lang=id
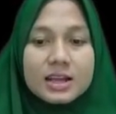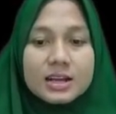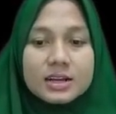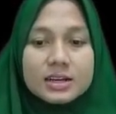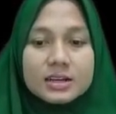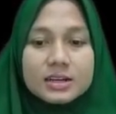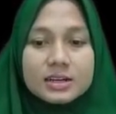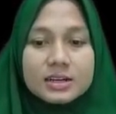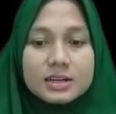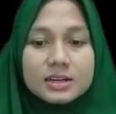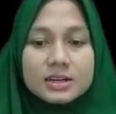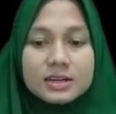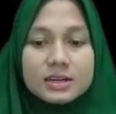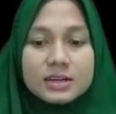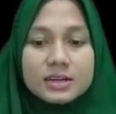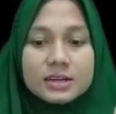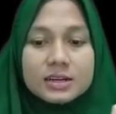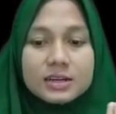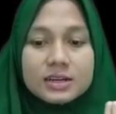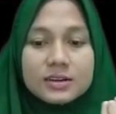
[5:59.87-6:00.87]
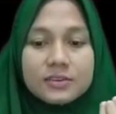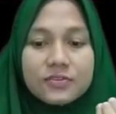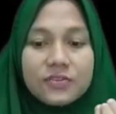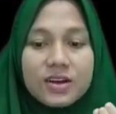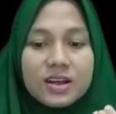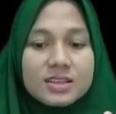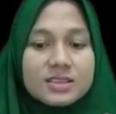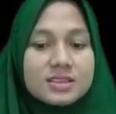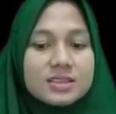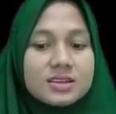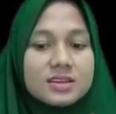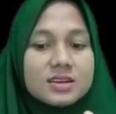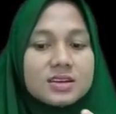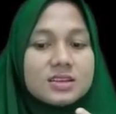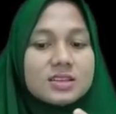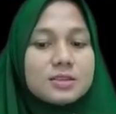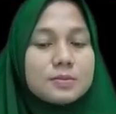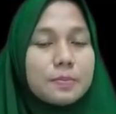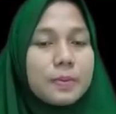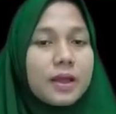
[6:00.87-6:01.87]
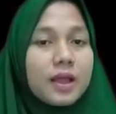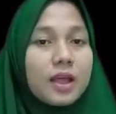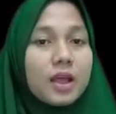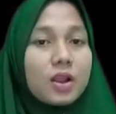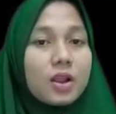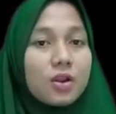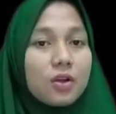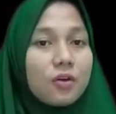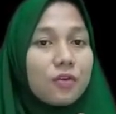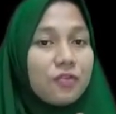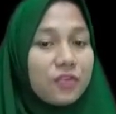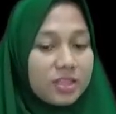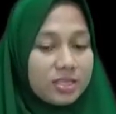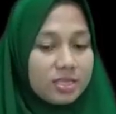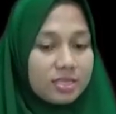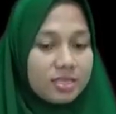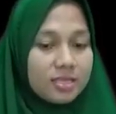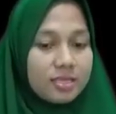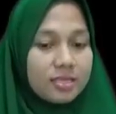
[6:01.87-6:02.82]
uh, fase sperofit